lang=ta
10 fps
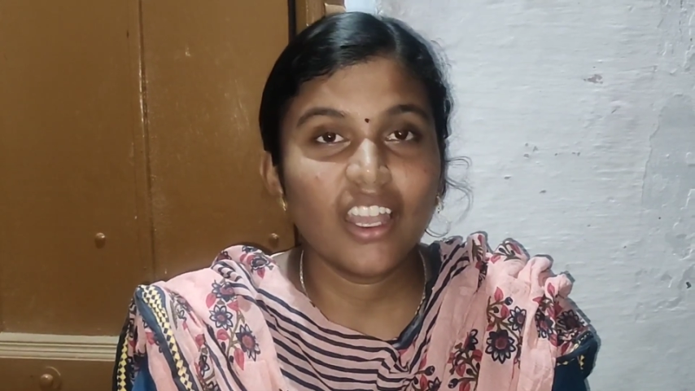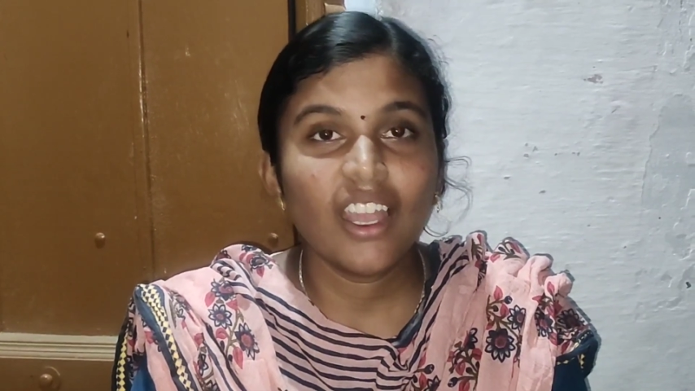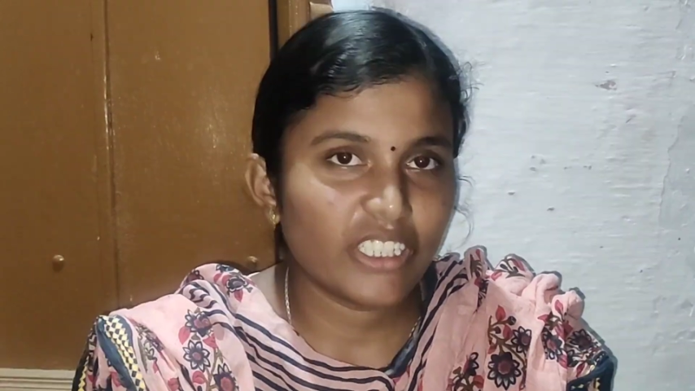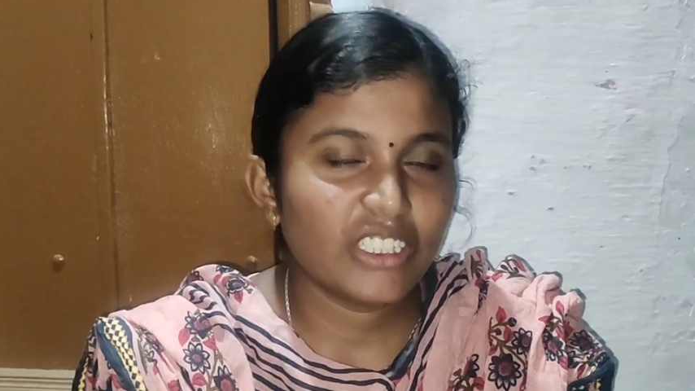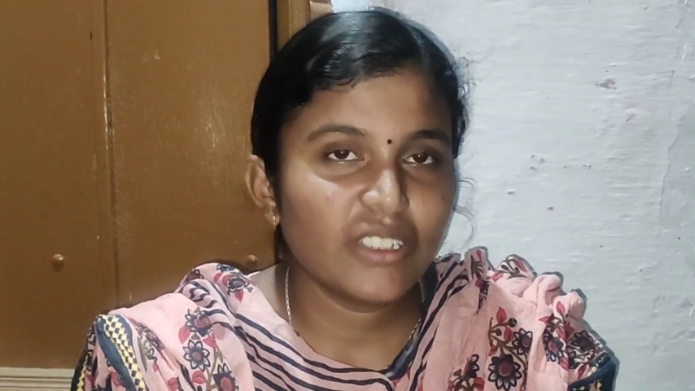
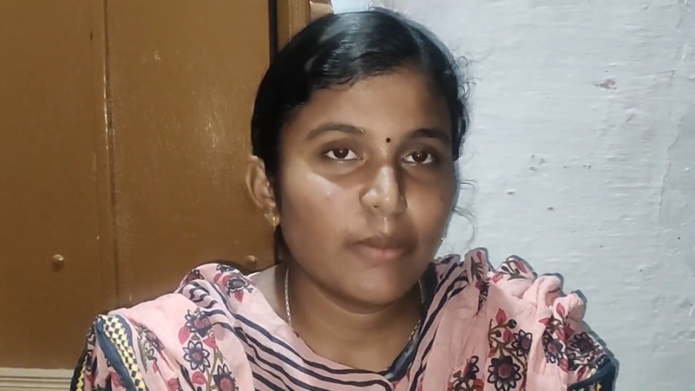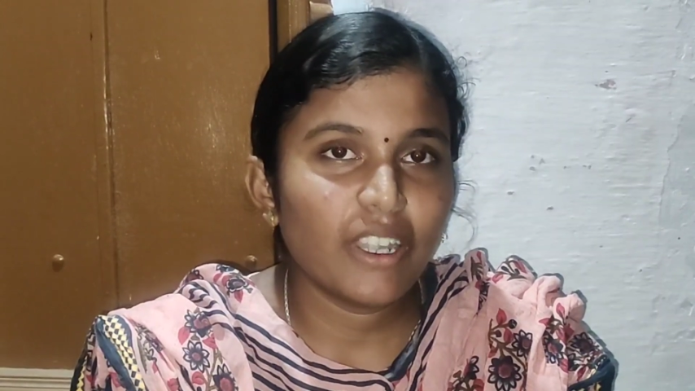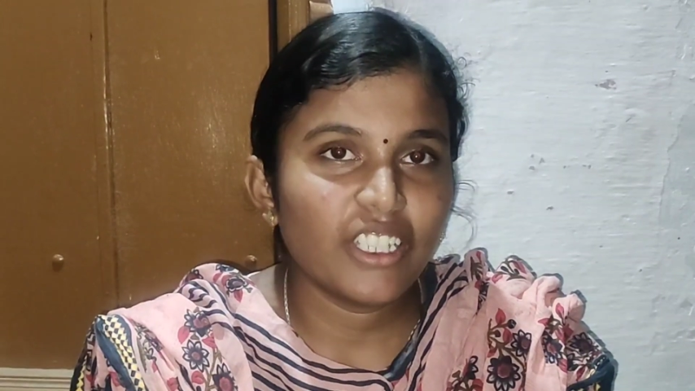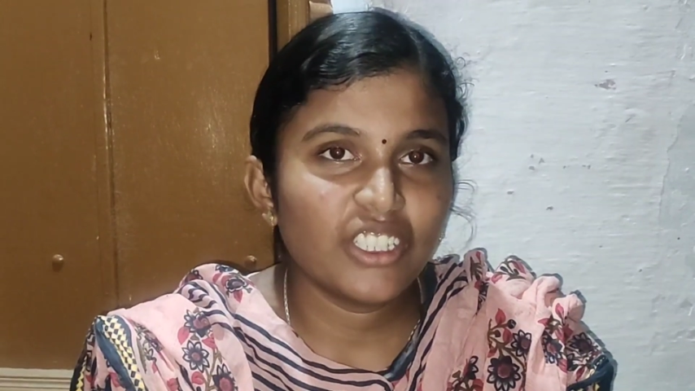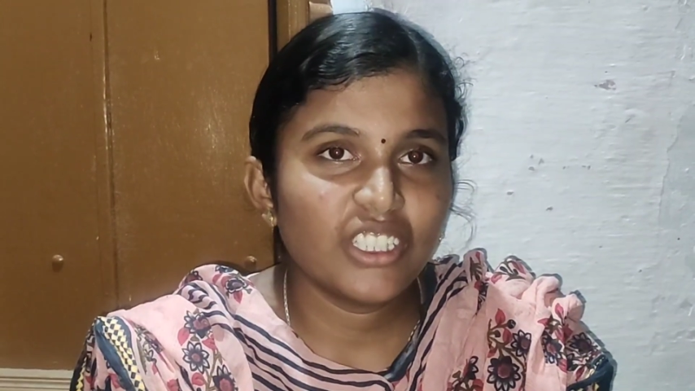ஃபஸ்ட்டு
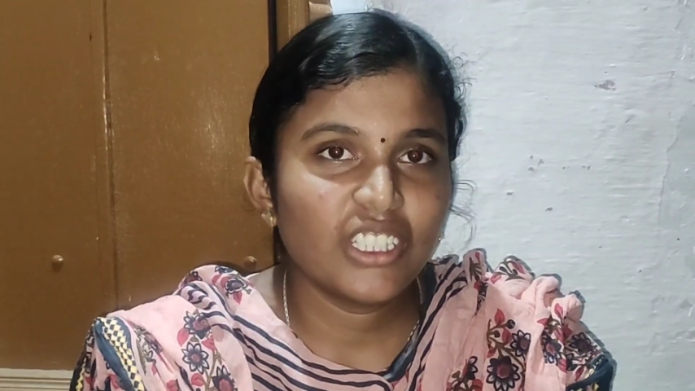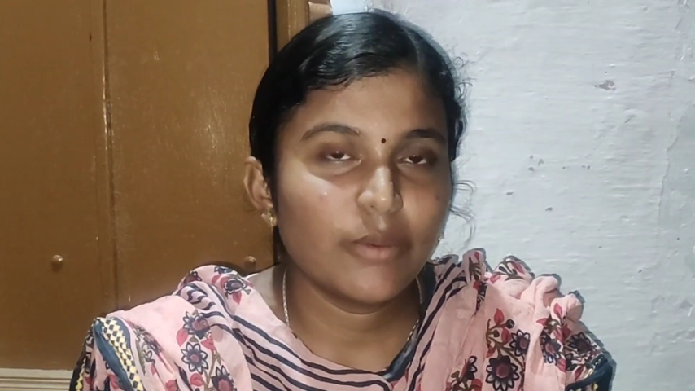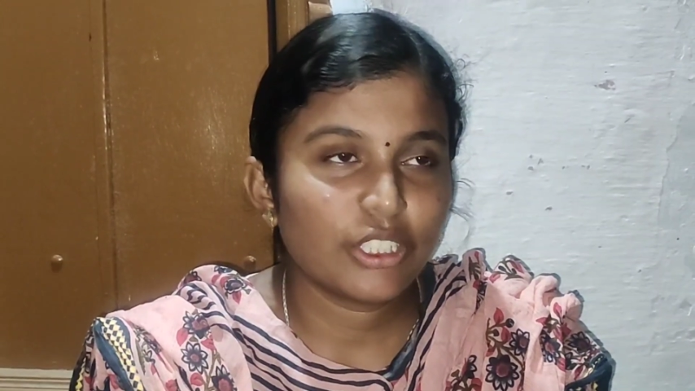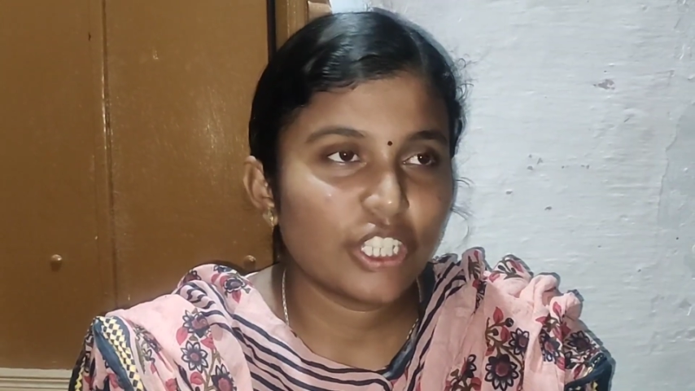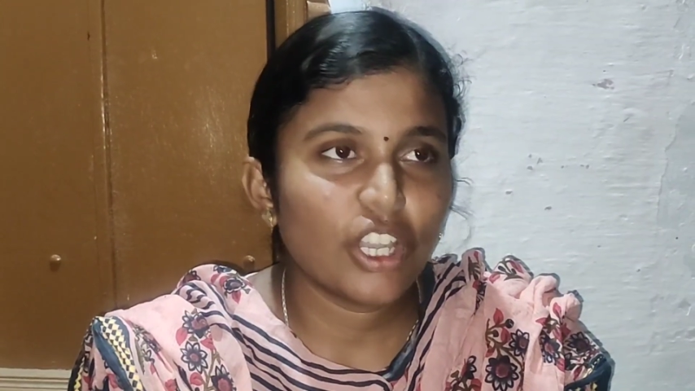படிச்சுட்டு இப்போ
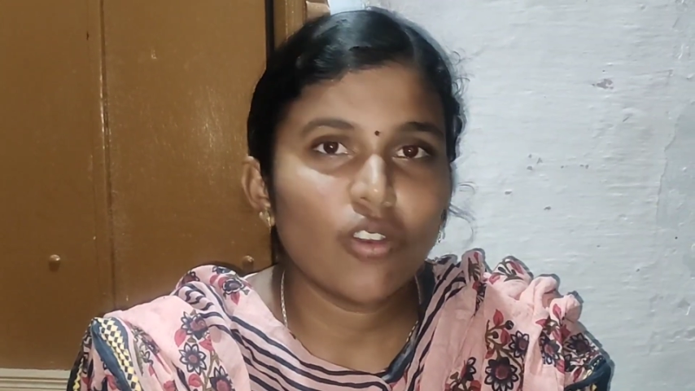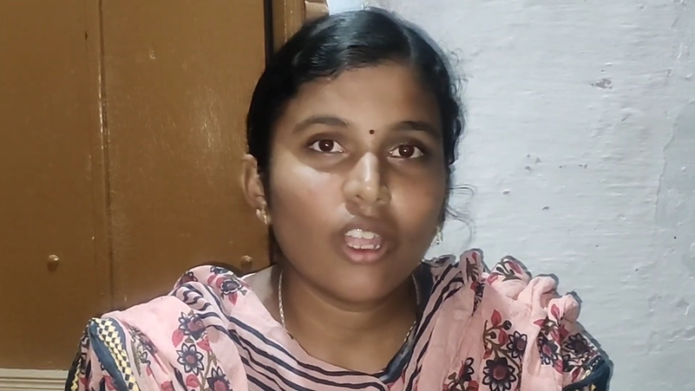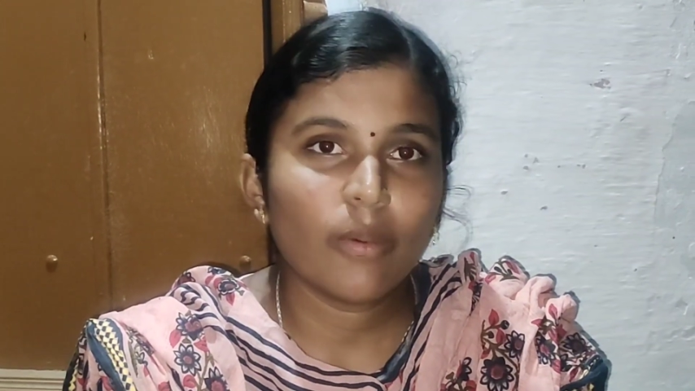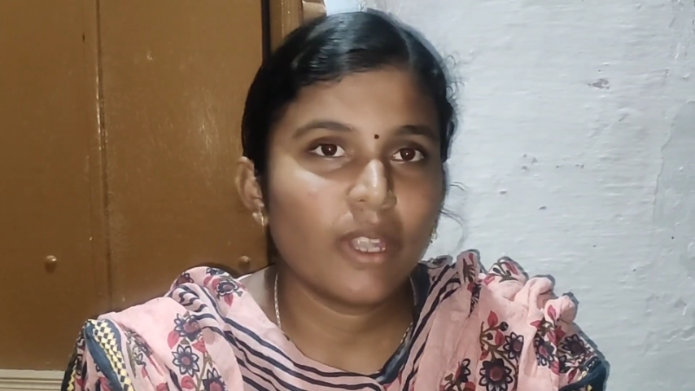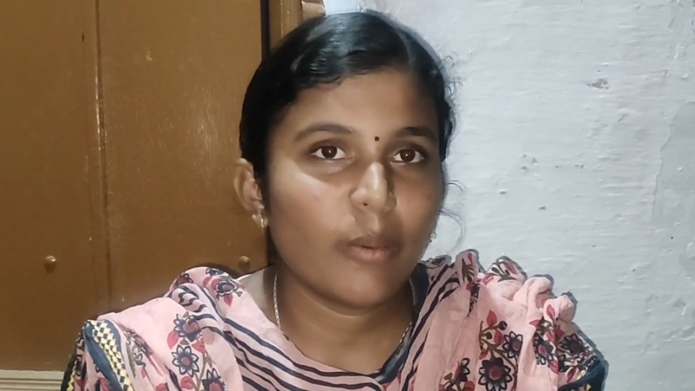
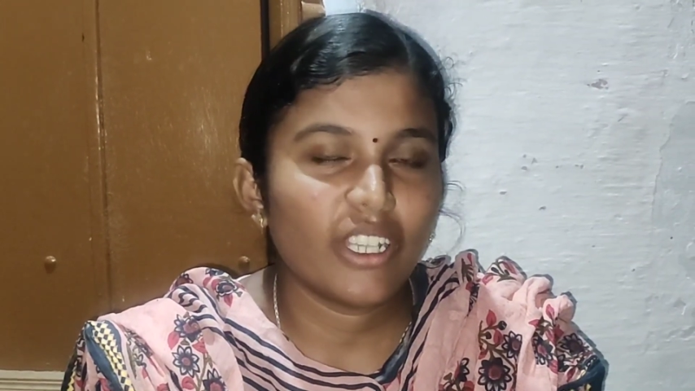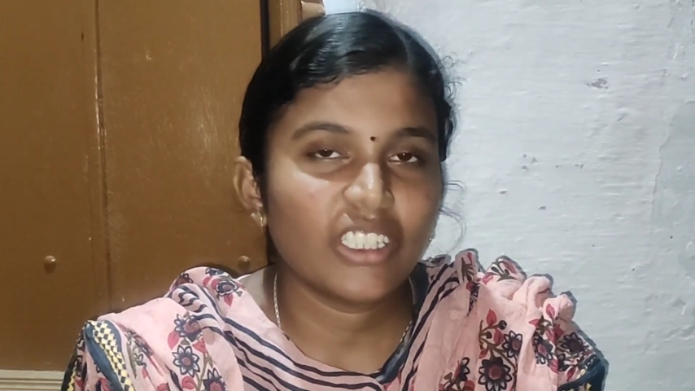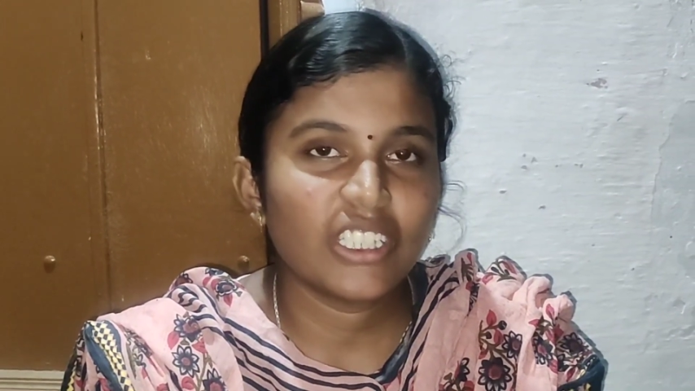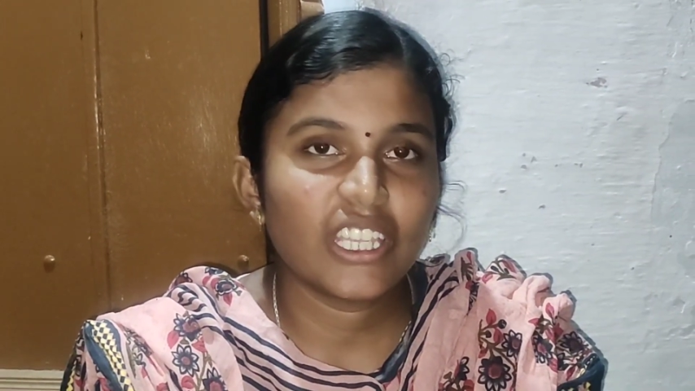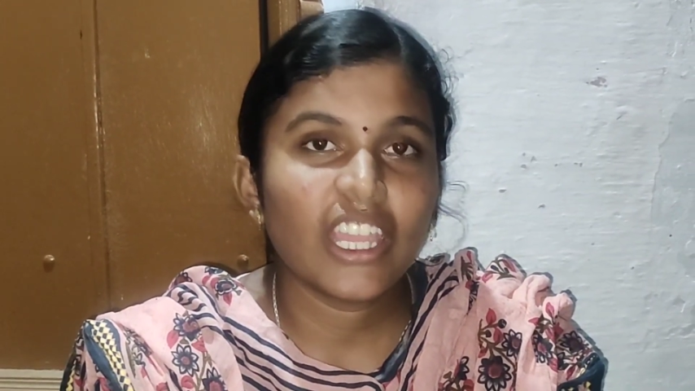ஸ்டெனோகிராஃபி நான்
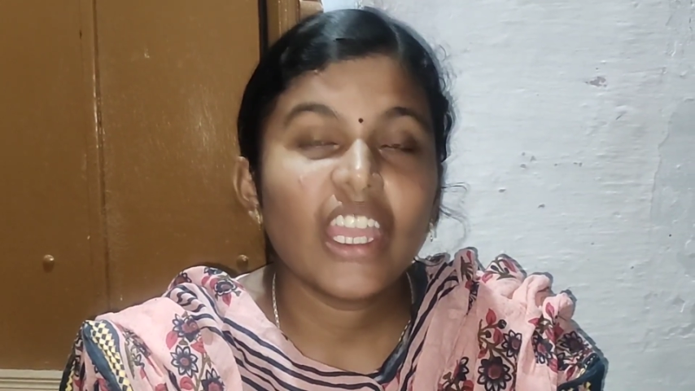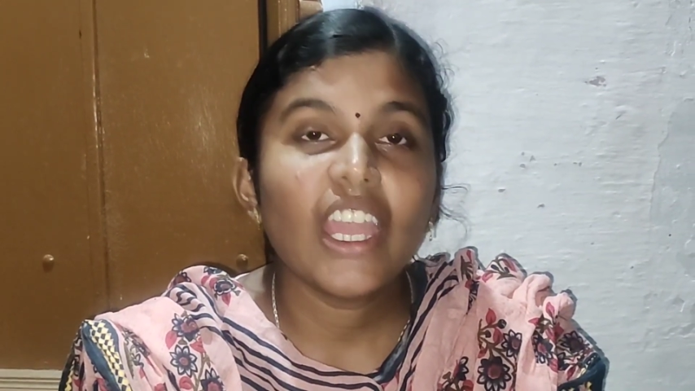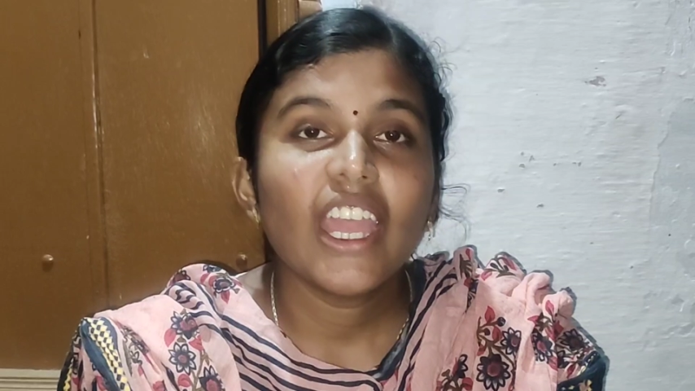படிச்சிருக்கேன்